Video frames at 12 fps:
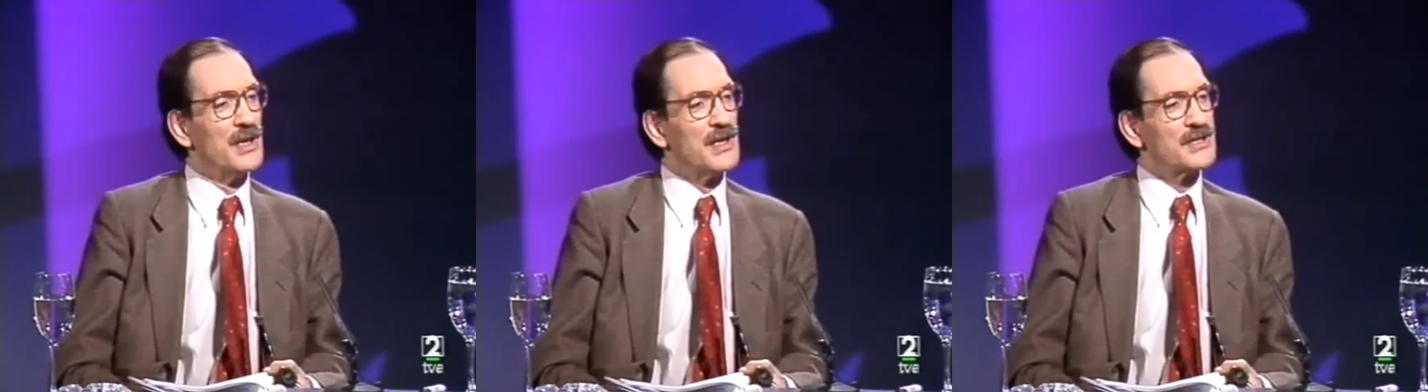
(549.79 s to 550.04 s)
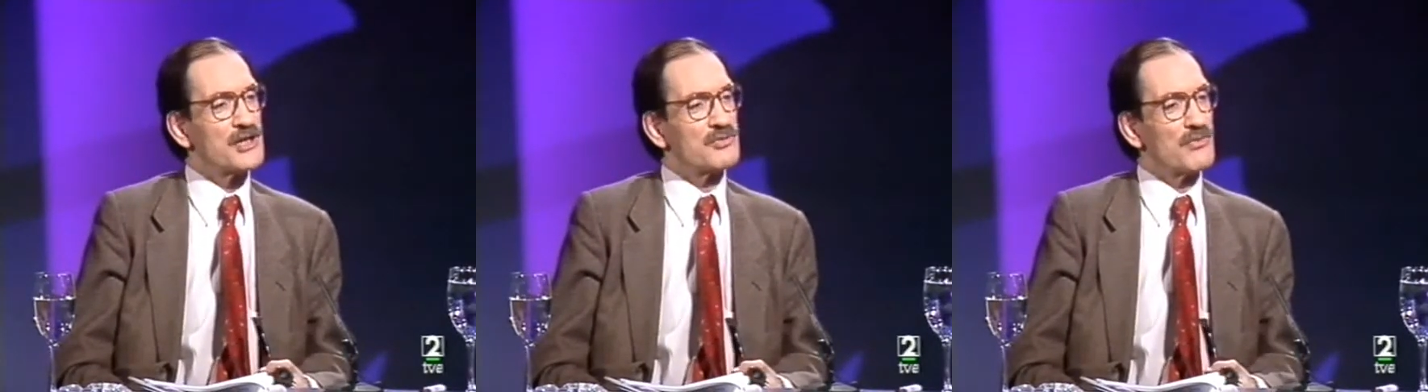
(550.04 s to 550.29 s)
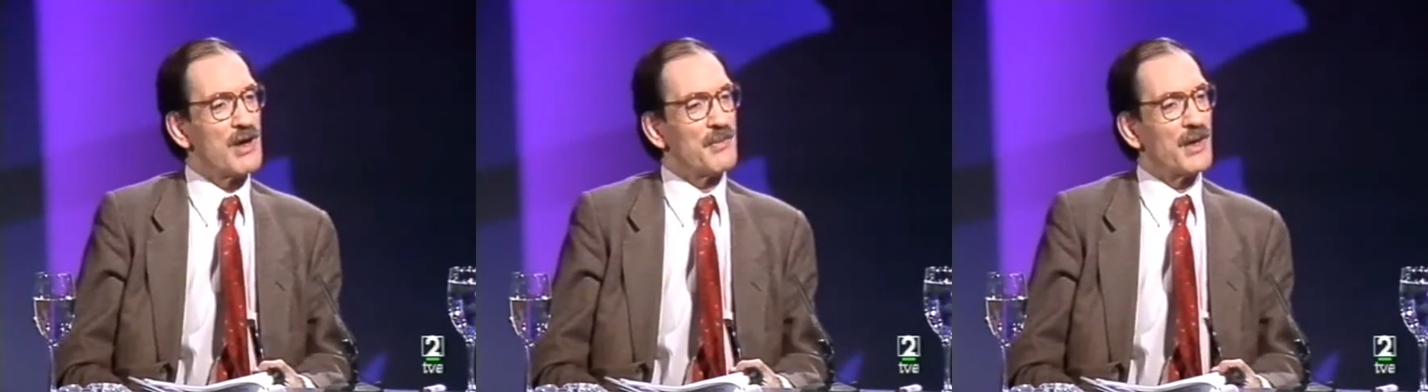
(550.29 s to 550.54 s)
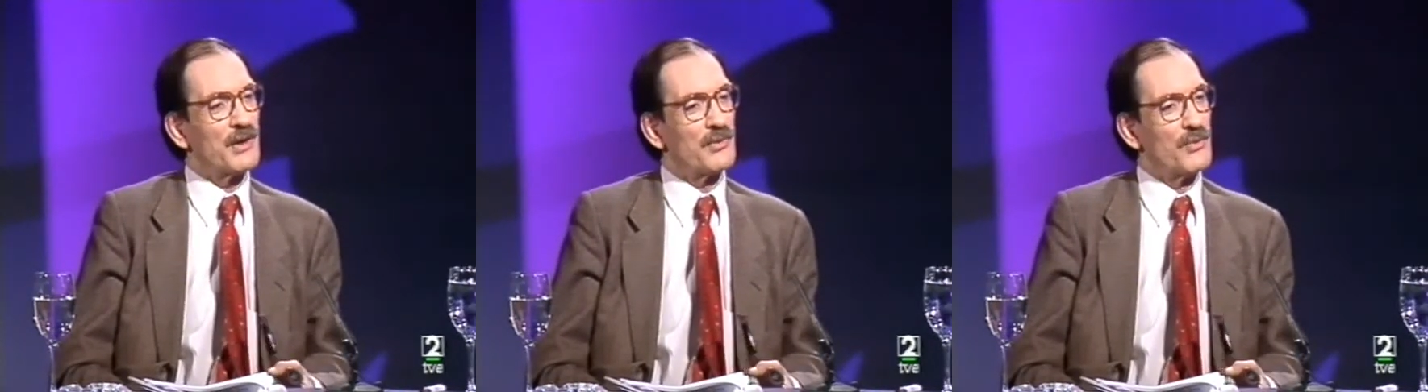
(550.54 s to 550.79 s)
Esa es una
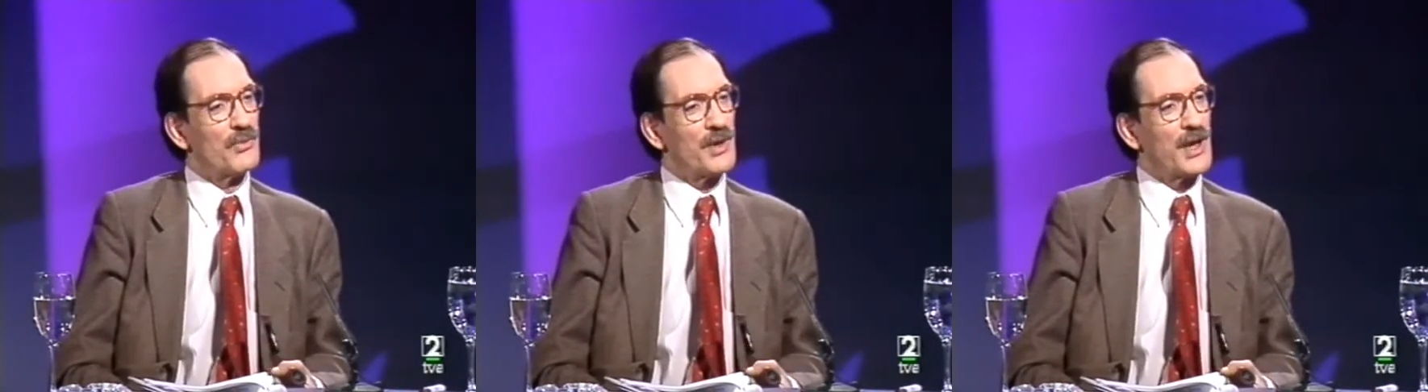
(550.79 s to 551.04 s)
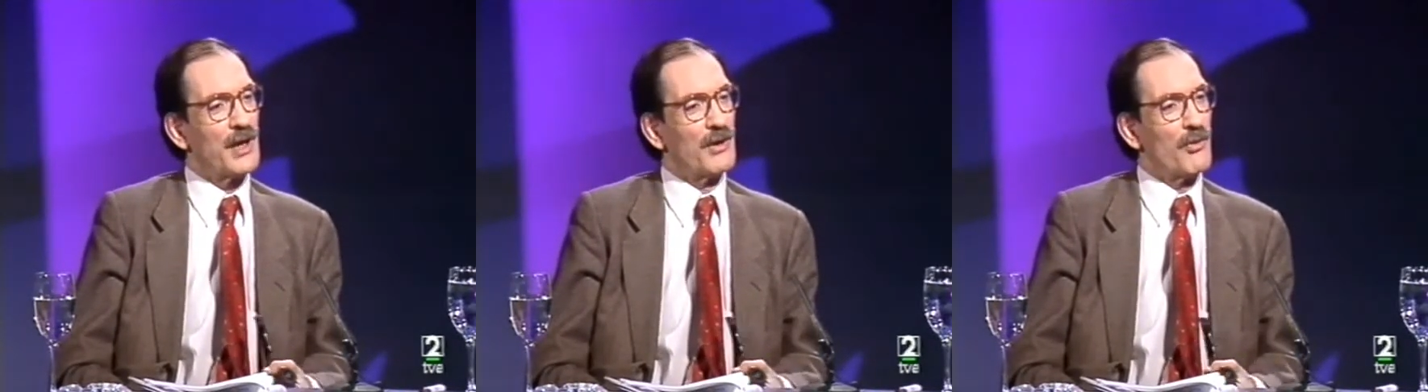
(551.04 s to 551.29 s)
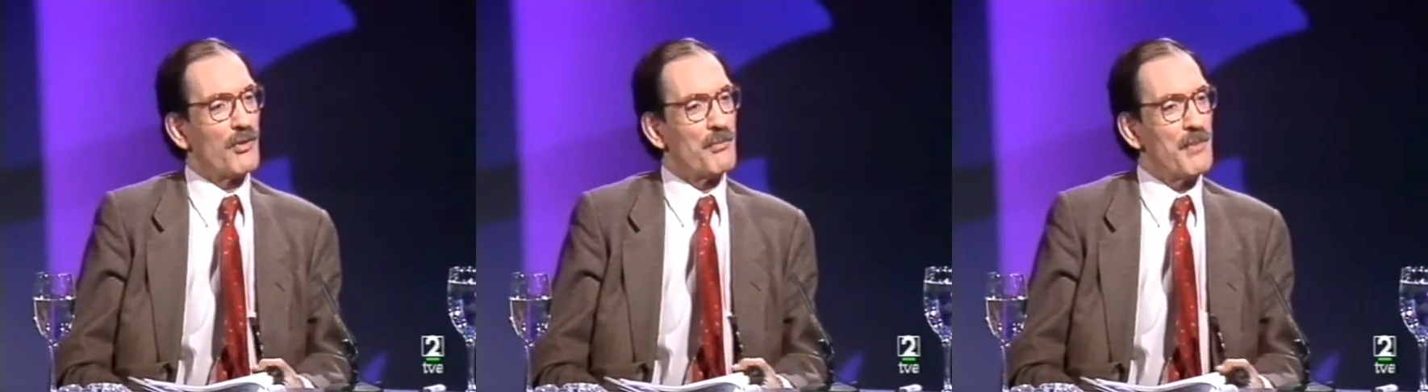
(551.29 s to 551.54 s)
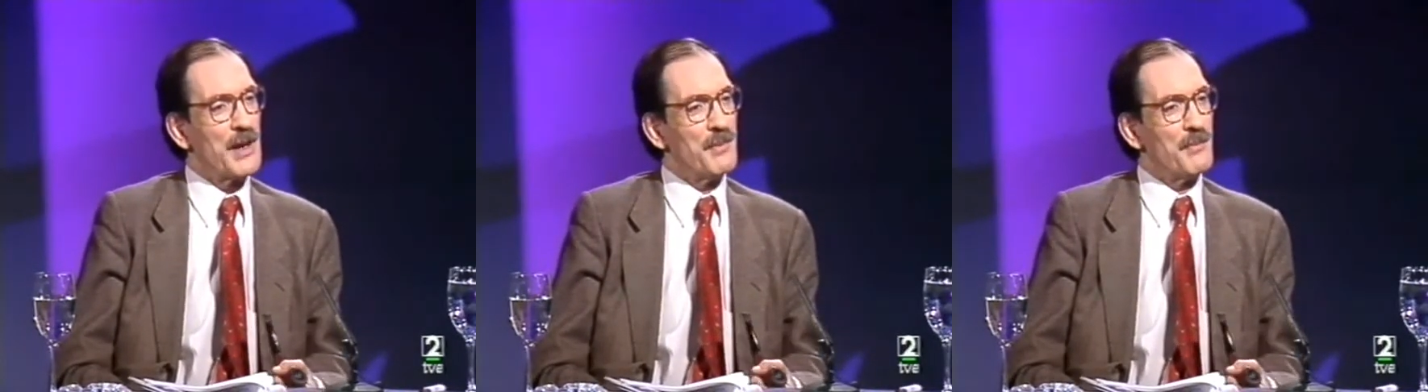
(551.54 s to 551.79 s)
virtud que
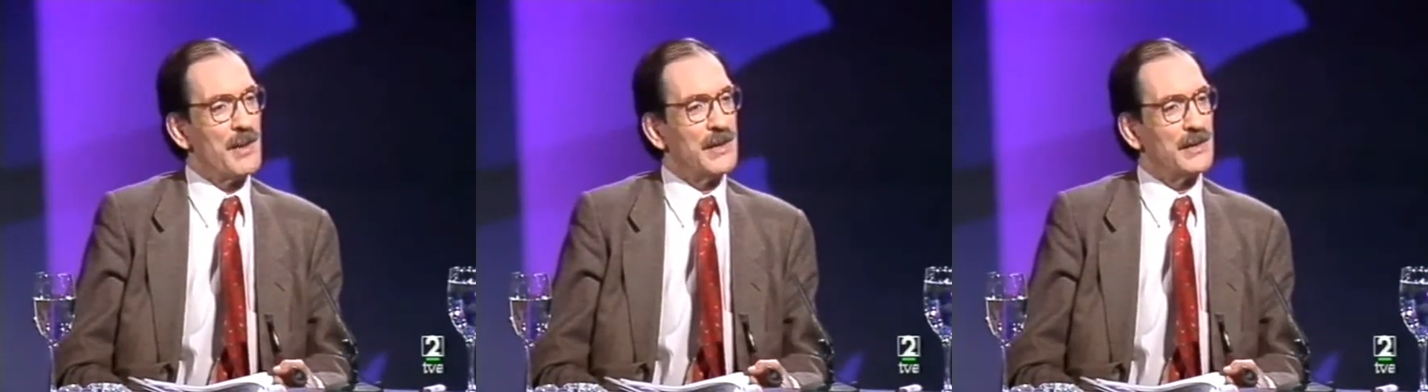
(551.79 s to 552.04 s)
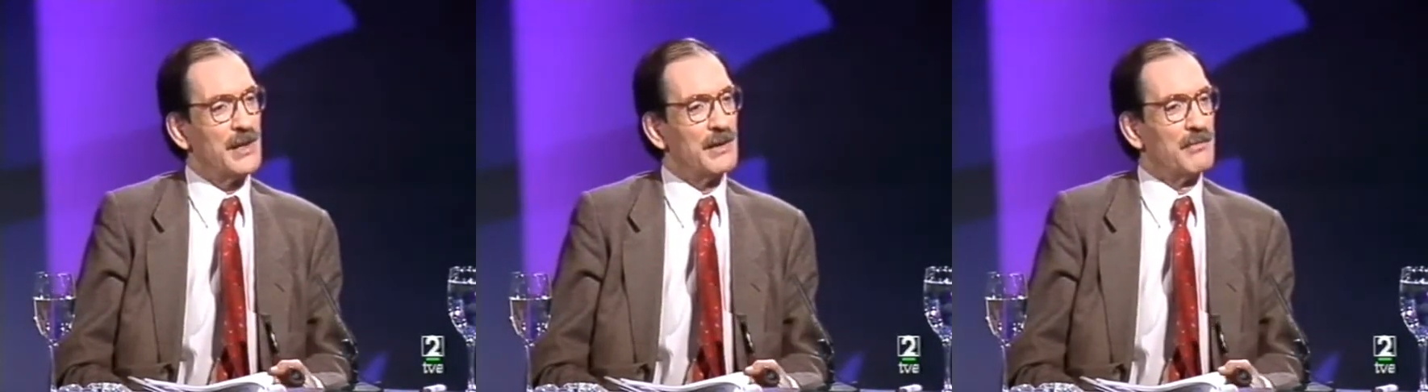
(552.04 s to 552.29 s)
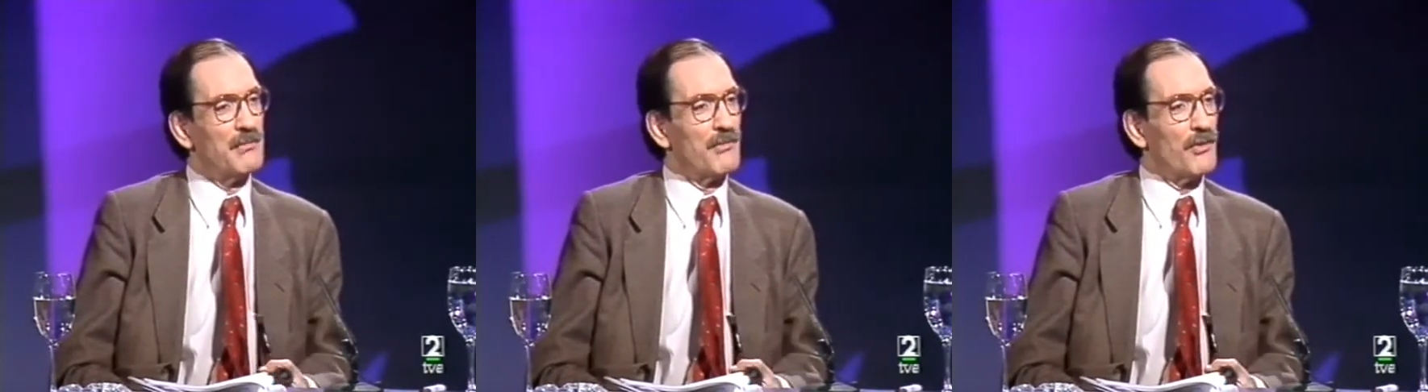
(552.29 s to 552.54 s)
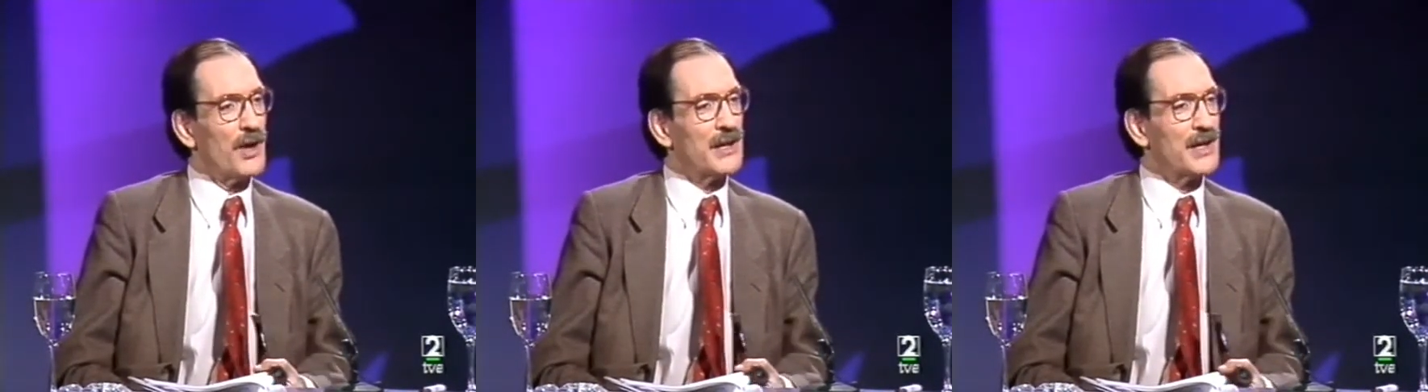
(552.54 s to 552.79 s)
normalmente
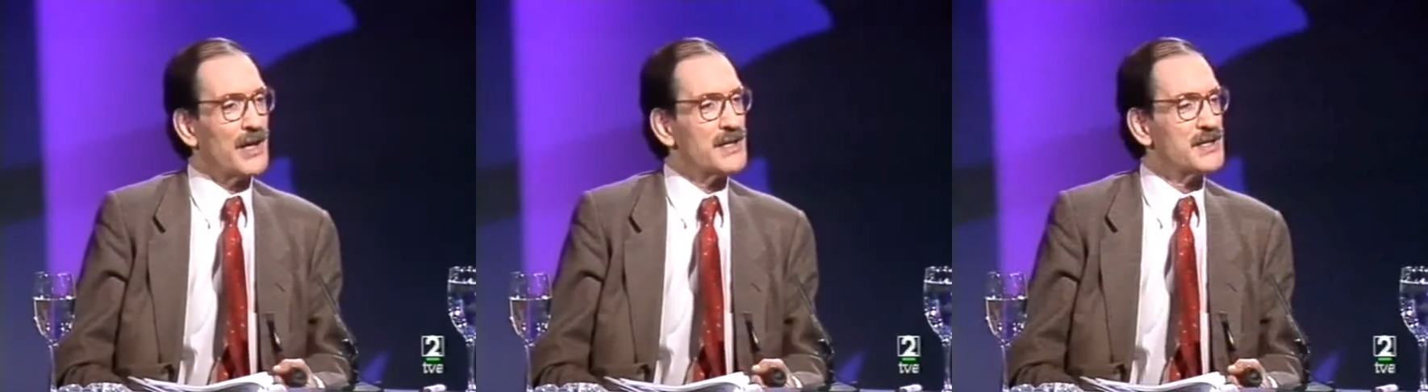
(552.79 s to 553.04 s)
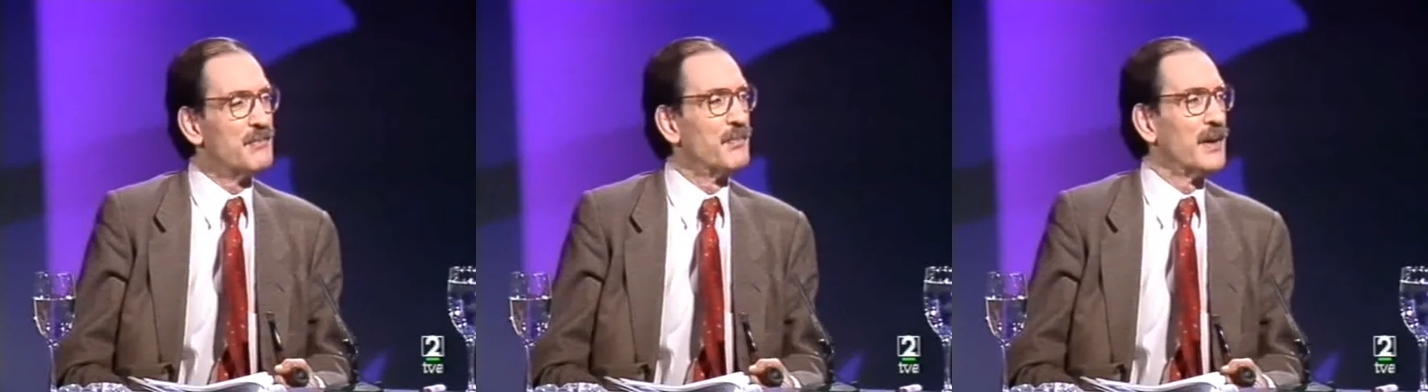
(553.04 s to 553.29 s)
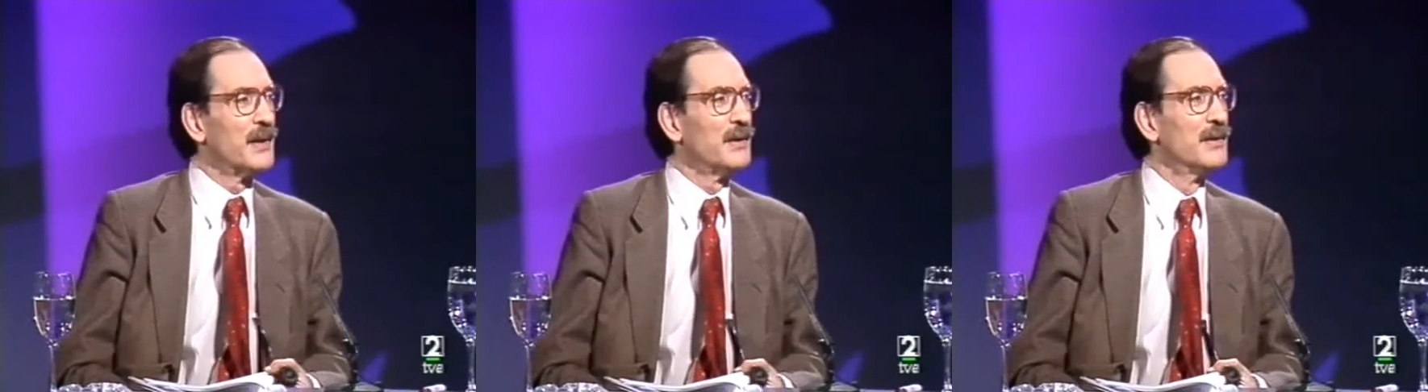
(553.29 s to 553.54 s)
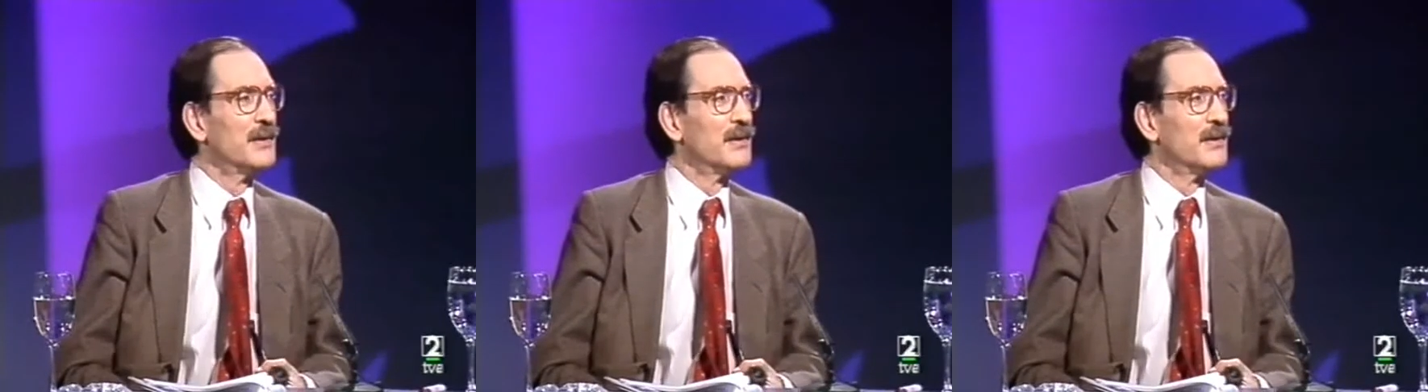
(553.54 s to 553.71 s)
no la tiene siempre.